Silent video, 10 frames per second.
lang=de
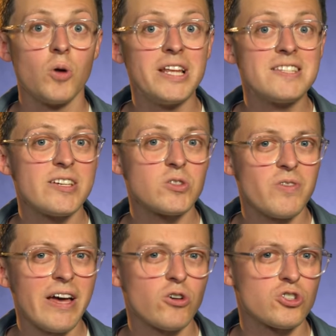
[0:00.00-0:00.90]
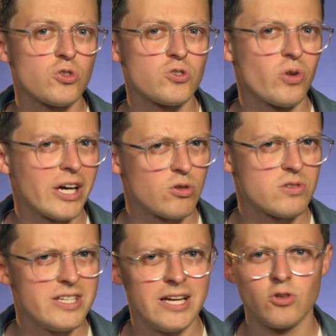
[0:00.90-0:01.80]
Um den CO2-Ausstoß zu
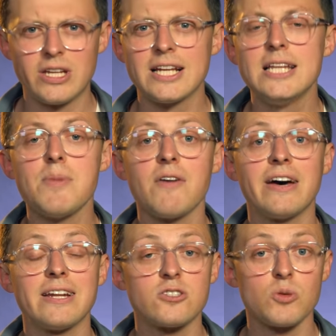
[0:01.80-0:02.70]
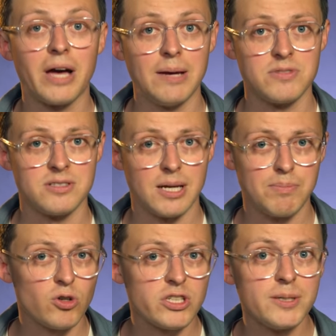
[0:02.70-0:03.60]
reduzieren und den Klimawandel zu bremsen, da
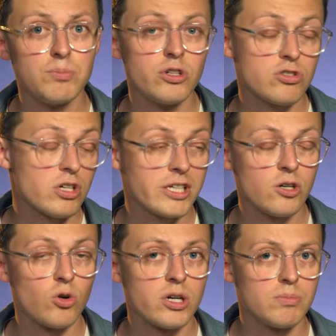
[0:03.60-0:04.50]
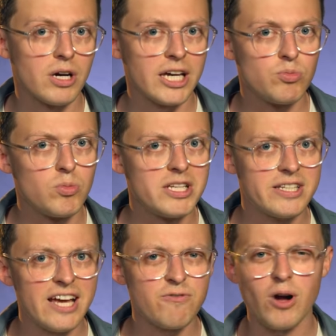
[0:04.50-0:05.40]
baut die Bundesregierung im Bereich
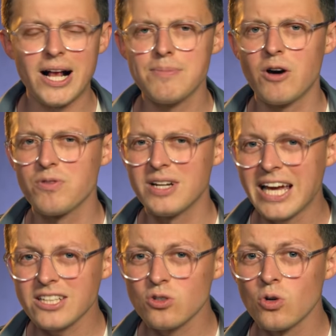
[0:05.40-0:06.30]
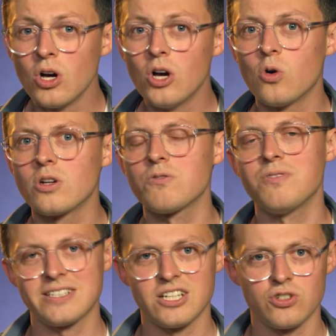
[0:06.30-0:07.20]
Mobilität vor allem auf Elektro- und auf
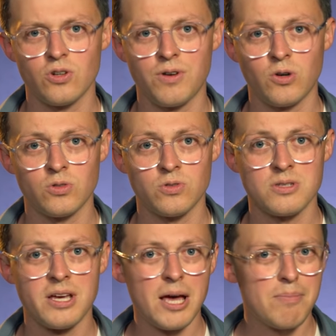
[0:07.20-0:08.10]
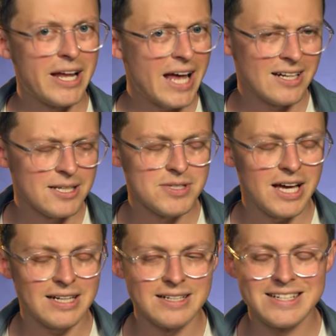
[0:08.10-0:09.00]
Wasserstoffautos. Beide
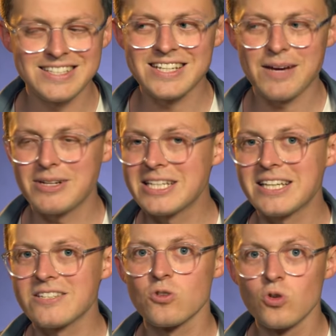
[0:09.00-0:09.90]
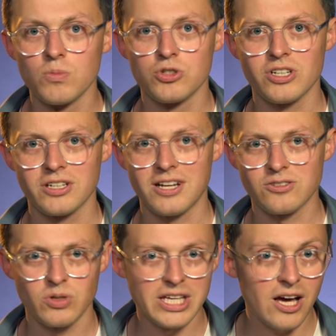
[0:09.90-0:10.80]
Antriebsarten, die sind aber nicht ganz unumstritten.
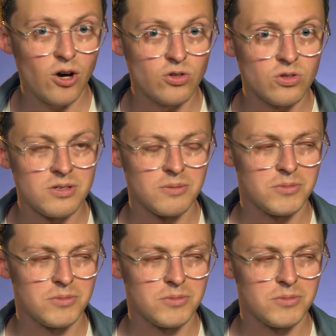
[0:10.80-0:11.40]
Also E-Autos,